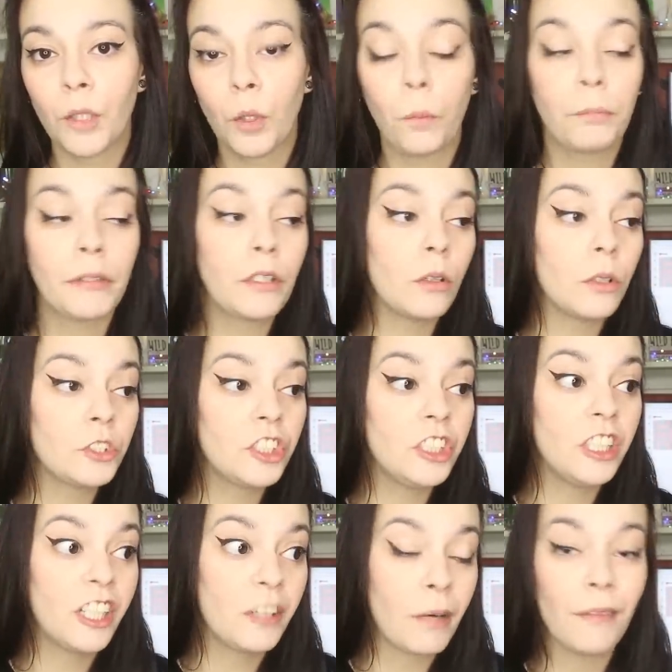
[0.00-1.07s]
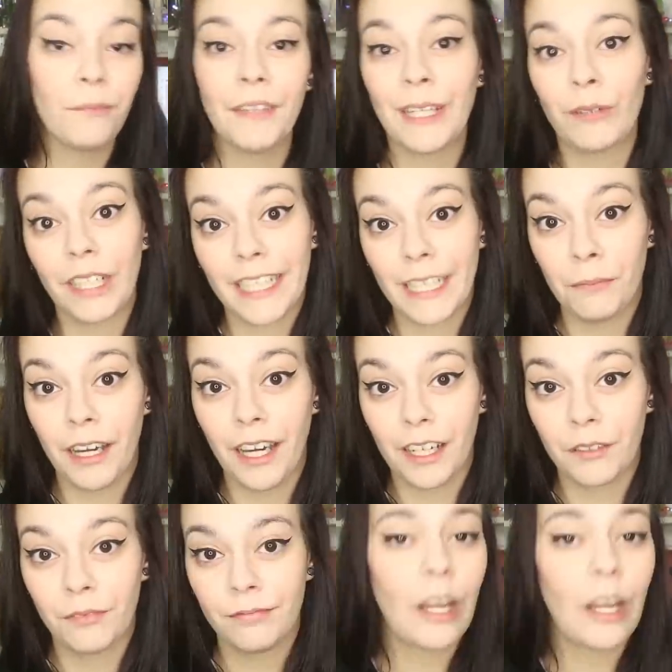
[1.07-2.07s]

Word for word: un piccolo cinema e qualche bar.